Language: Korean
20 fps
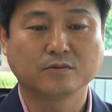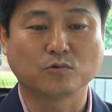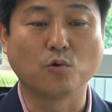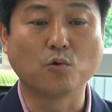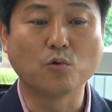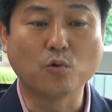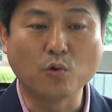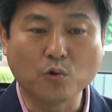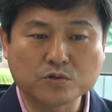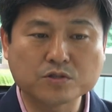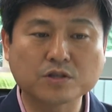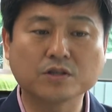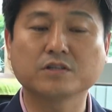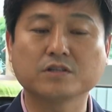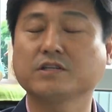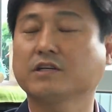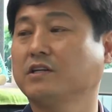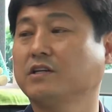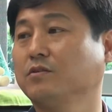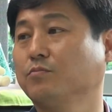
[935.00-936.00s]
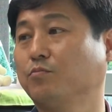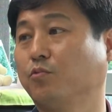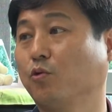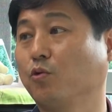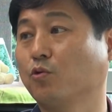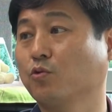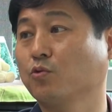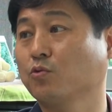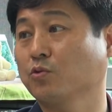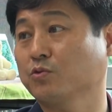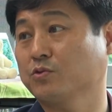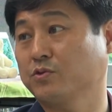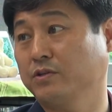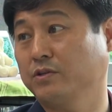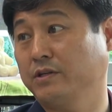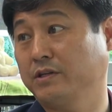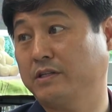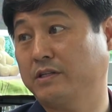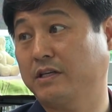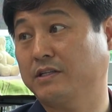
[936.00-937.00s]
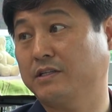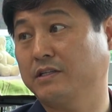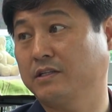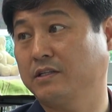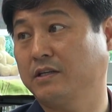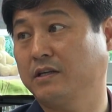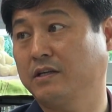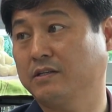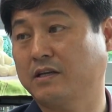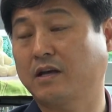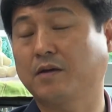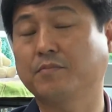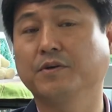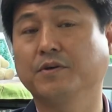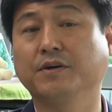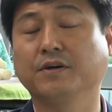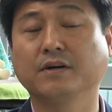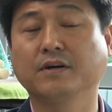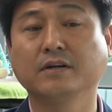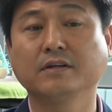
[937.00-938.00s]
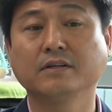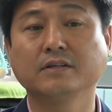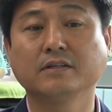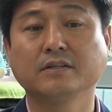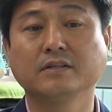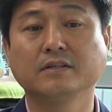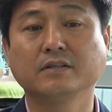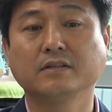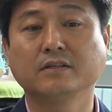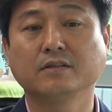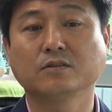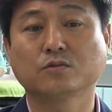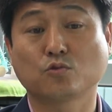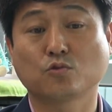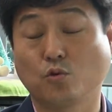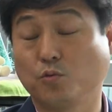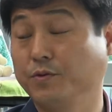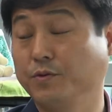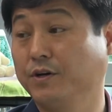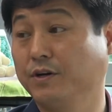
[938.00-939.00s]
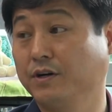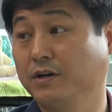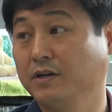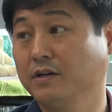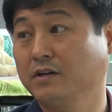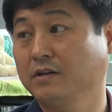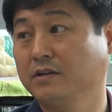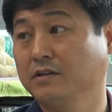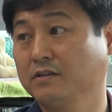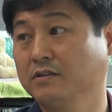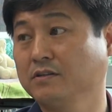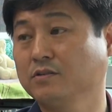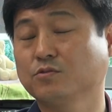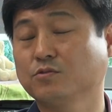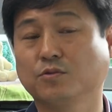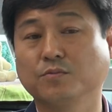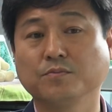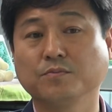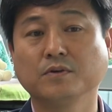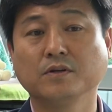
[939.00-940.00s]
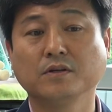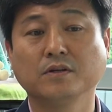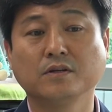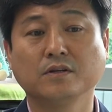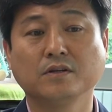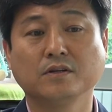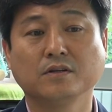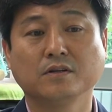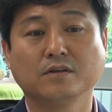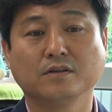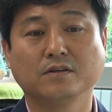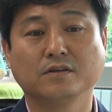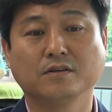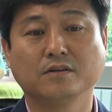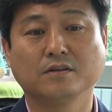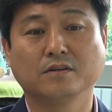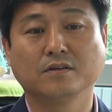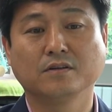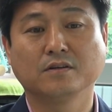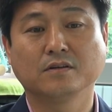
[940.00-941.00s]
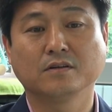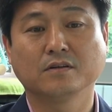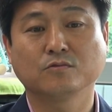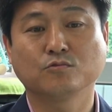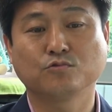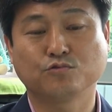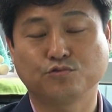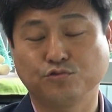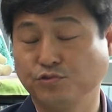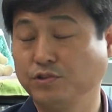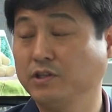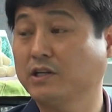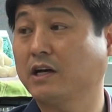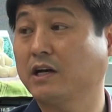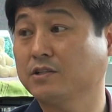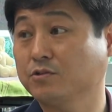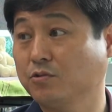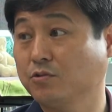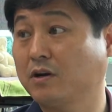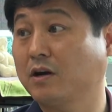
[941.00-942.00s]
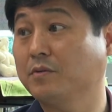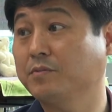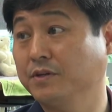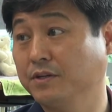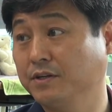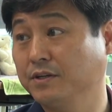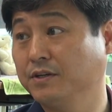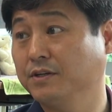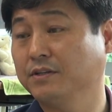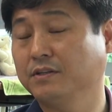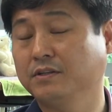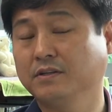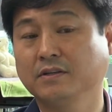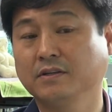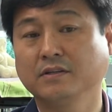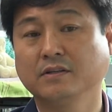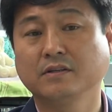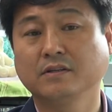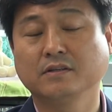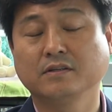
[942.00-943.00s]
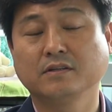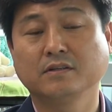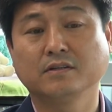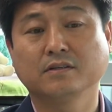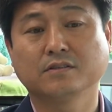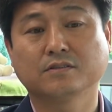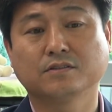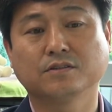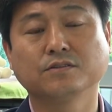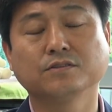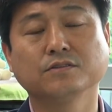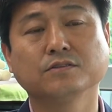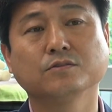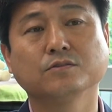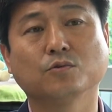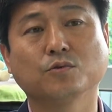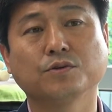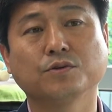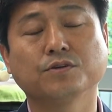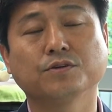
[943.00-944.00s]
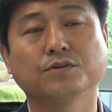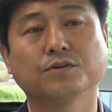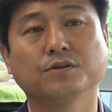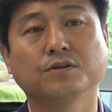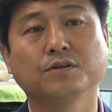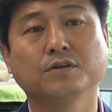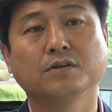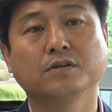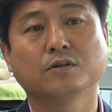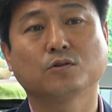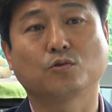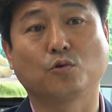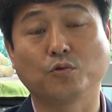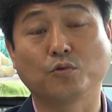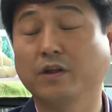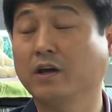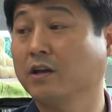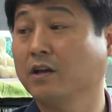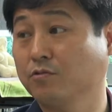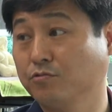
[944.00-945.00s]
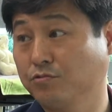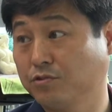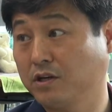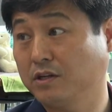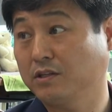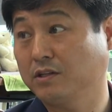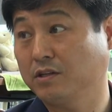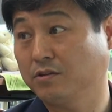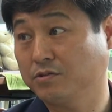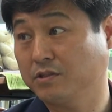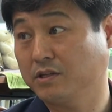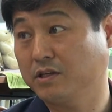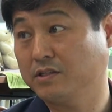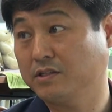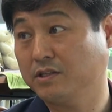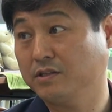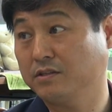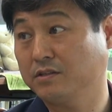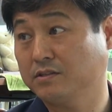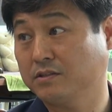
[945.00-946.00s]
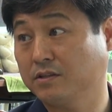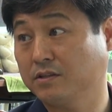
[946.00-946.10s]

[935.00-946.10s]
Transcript: 공공성을 지키는 보루로서의 자신의 사명, 소명을 좀 꾸준히 가지고 가면, 저는 오히려 동네 안에 국가 있다고 제가 책을